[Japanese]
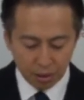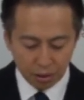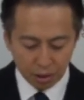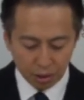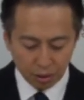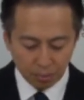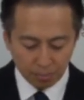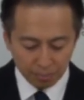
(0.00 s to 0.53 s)
よ
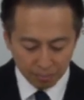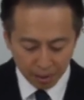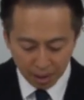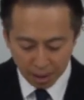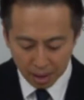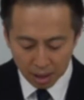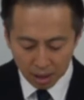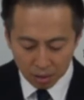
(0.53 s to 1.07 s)
しと
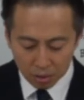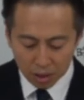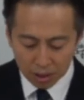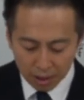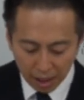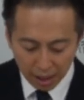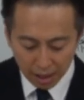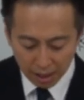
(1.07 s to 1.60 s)
これ
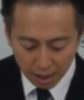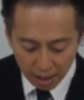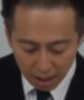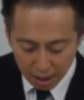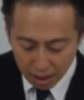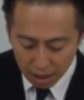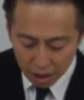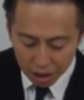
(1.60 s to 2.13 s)
ですね
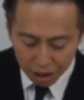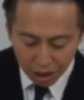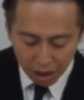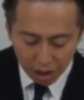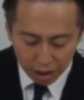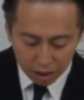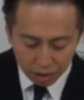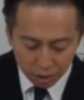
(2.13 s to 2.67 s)

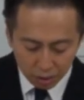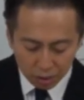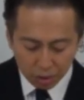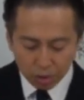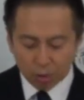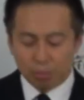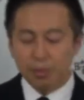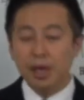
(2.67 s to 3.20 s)
新
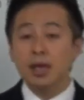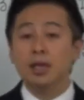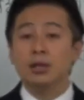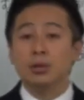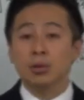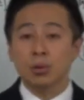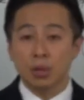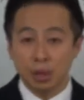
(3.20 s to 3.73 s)
卒の
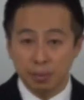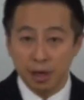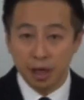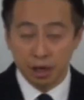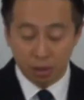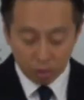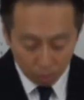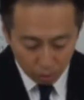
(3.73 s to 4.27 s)

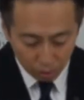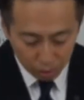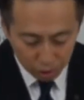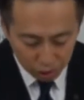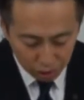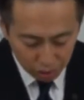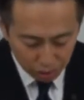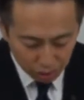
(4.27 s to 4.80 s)
メリットデメリットと
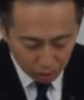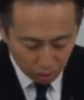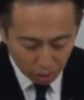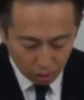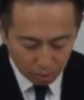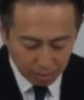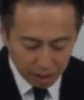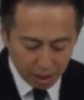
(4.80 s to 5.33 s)
中途
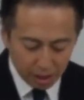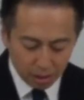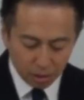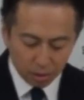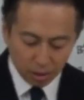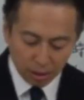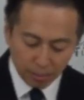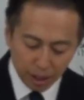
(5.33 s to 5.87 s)
の
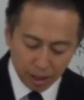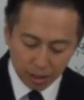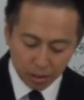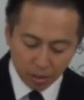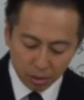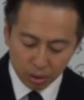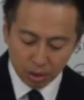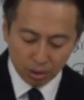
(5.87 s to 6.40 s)

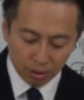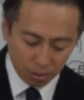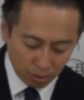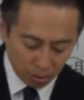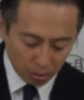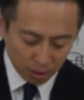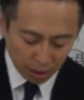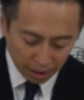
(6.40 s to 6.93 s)
メリットデメリットっていうと
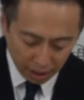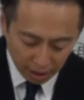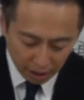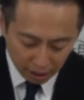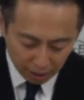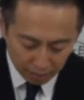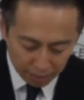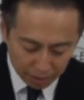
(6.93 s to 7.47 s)
ころが書い
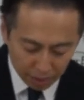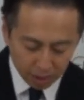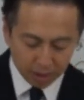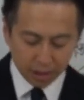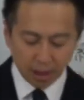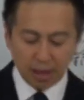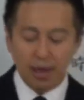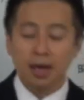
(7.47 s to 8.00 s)
てありますで
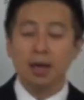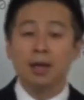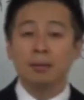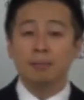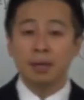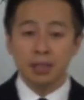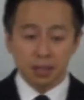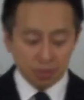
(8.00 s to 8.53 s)
すから
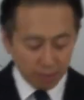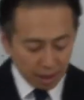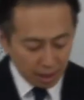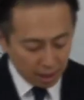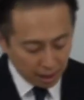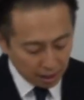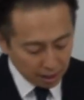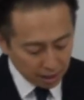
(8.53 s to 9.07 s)
まず
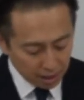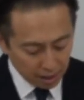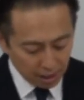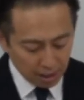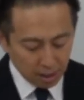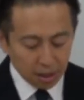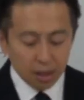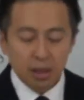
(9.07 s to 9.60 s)
は
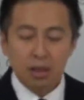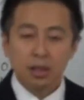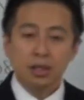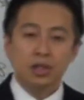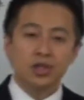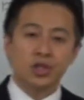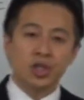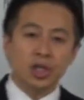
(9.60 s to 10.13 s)

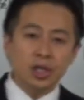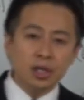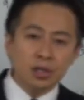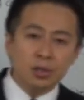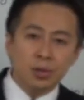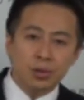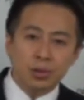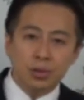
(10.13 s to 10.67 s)

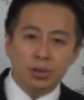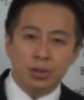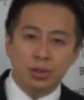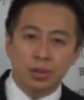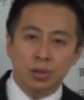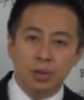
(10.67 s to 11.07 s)
新卒